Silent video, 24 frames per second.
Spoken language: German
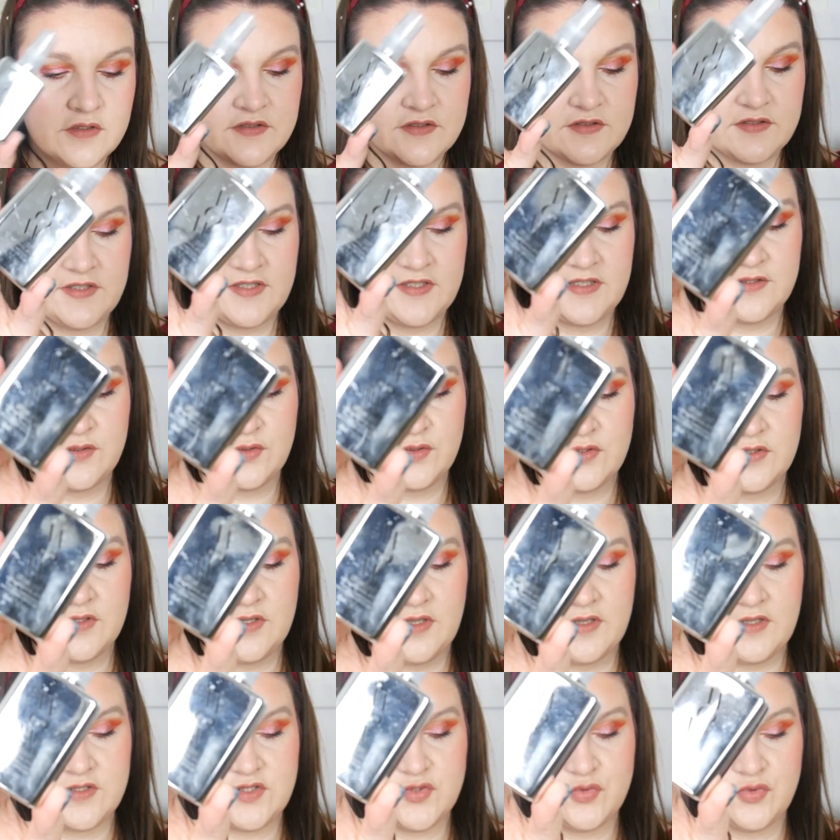den
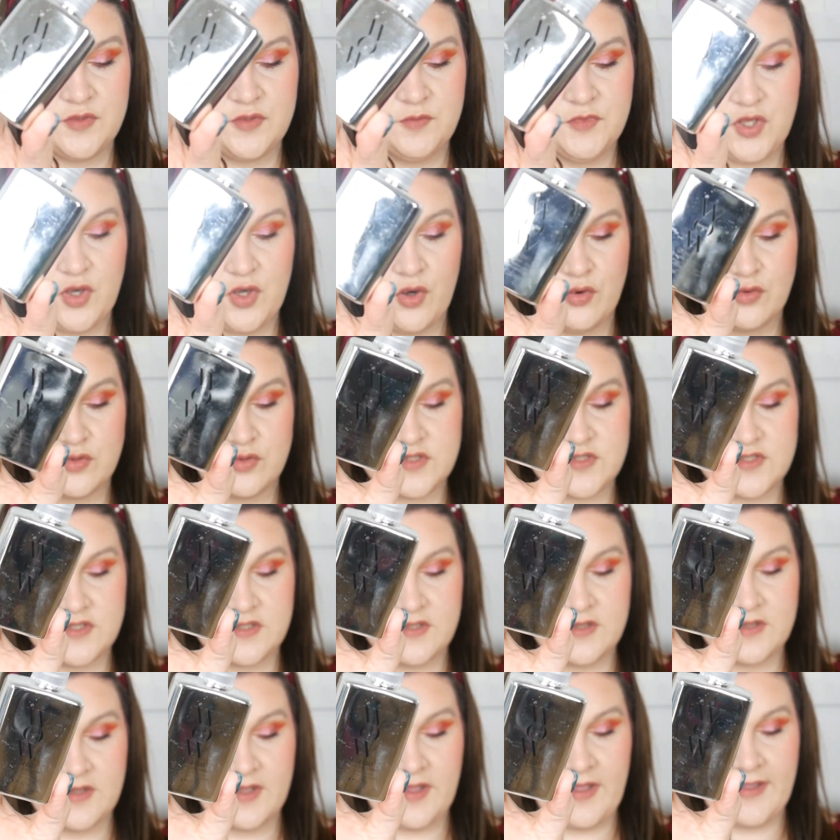äh, Dream Coat äh,
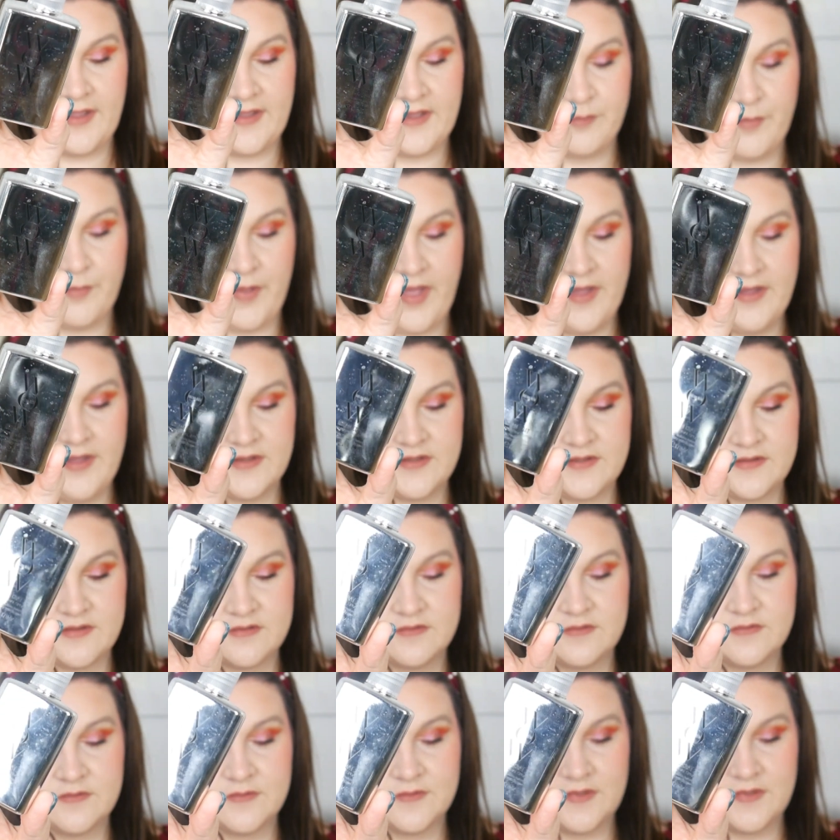reingemacht
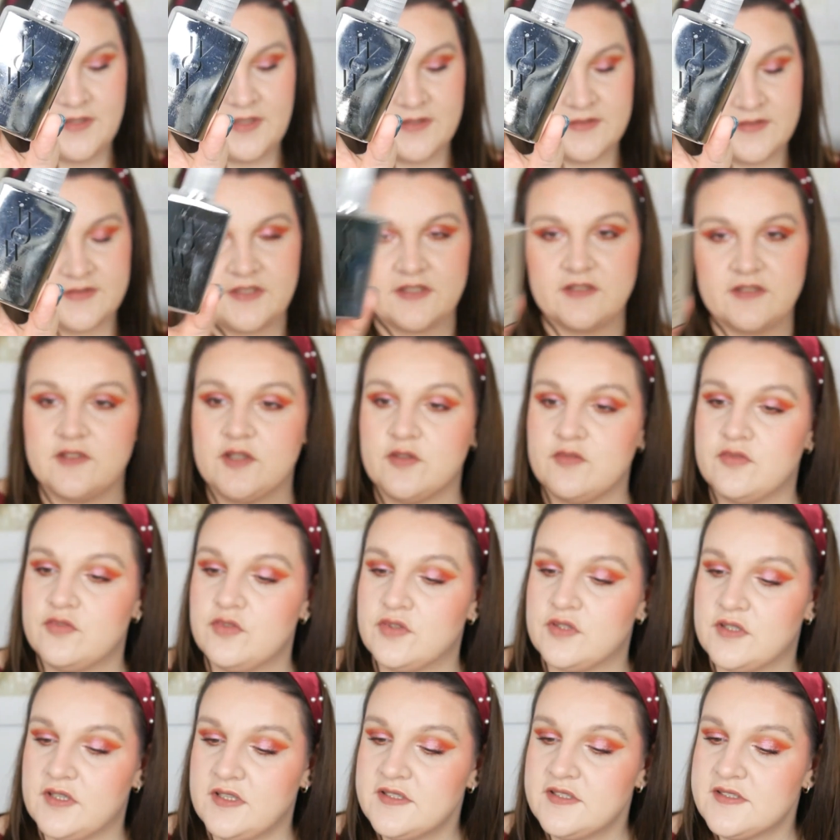ihr seht,
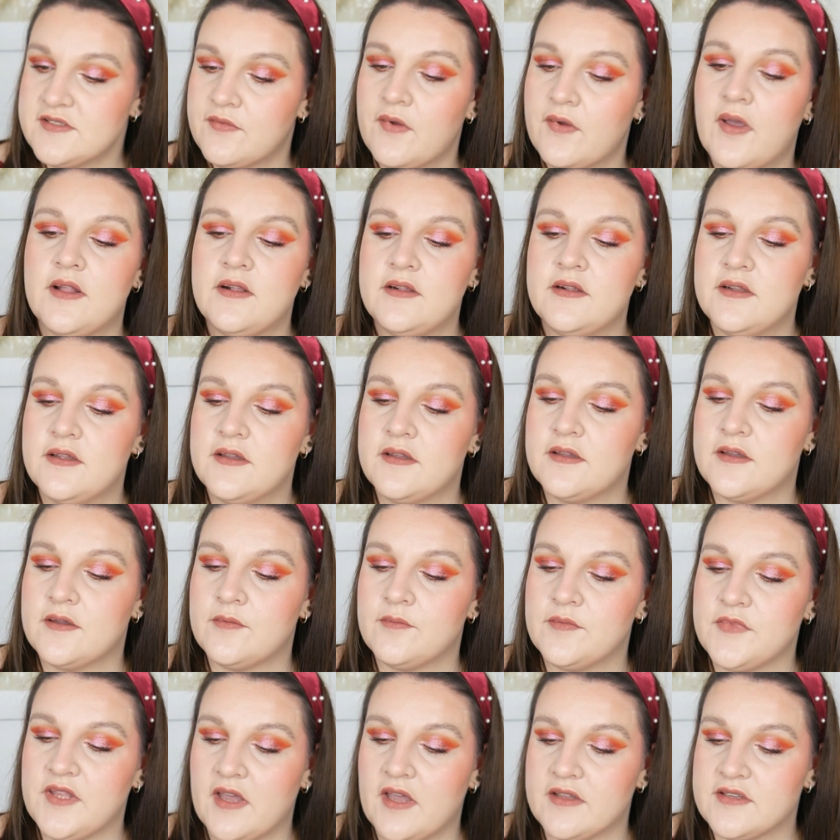gefühlt nichts, weil
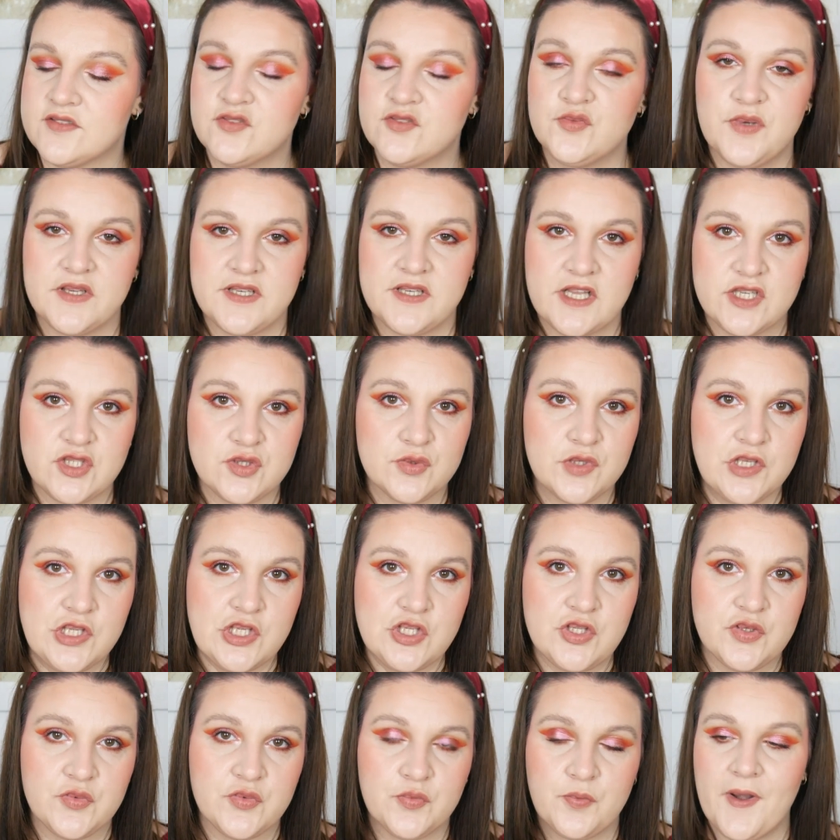ähm, ja, das Supernatural
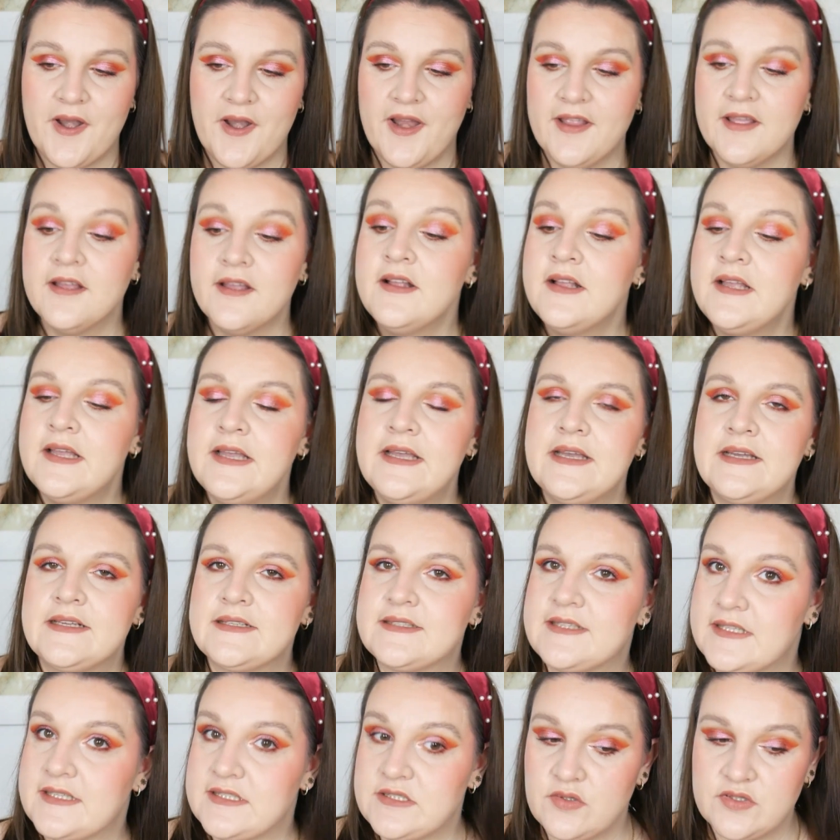Spray
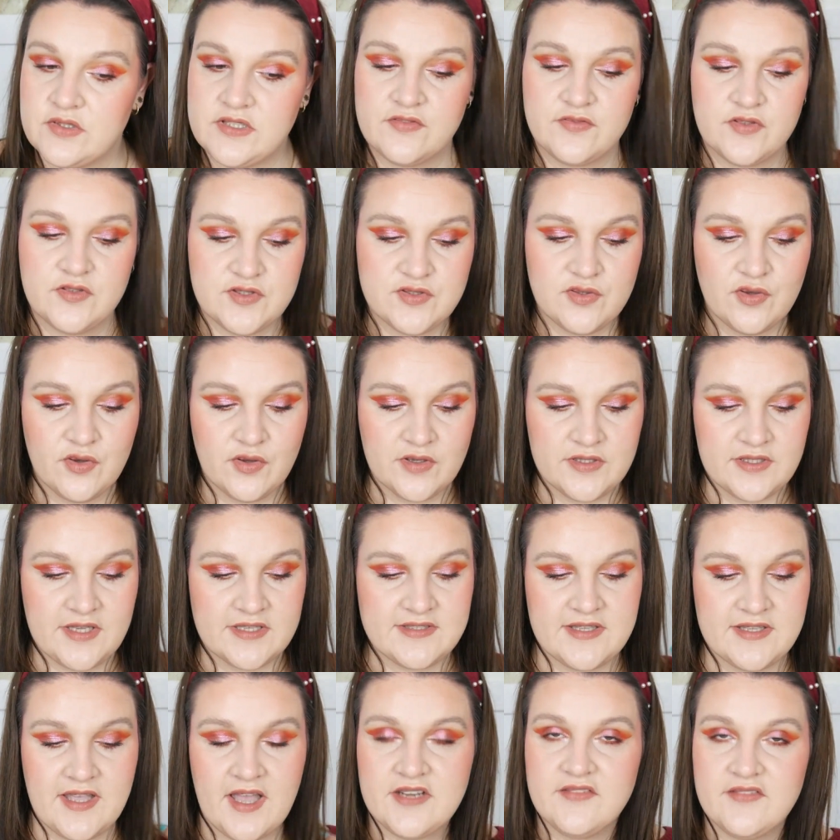das soll dafür sorgen,
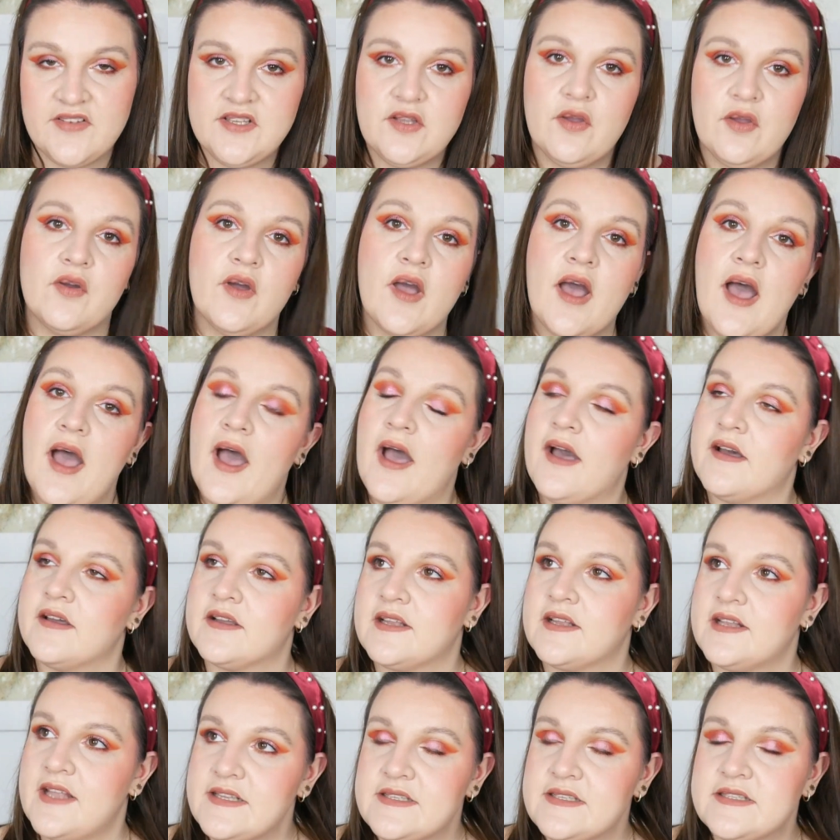dass gerade wenn ihr eure Haare
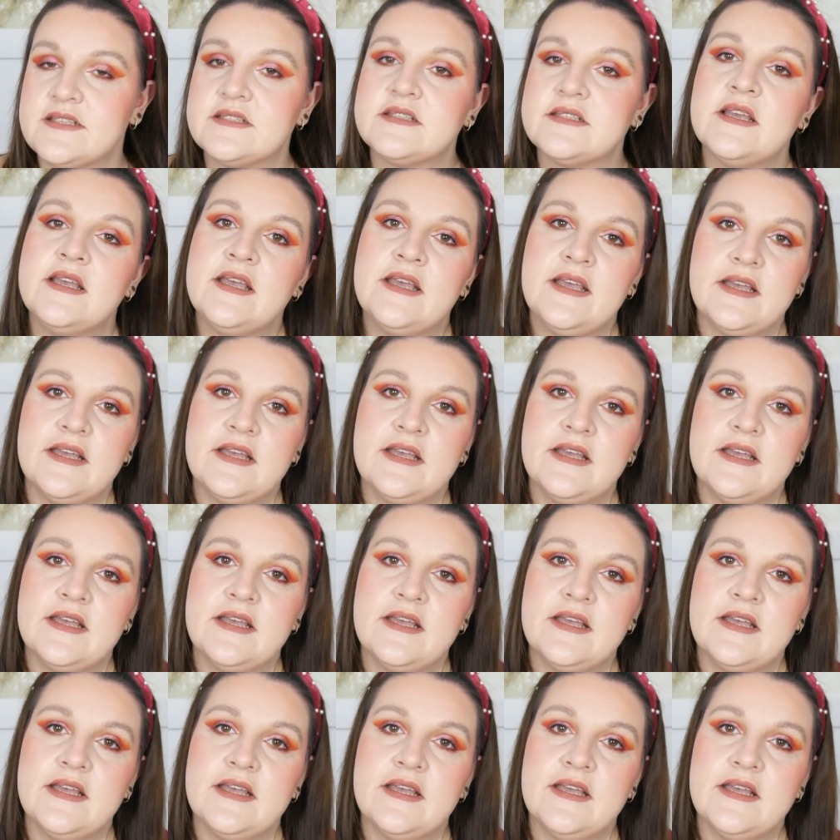glättet,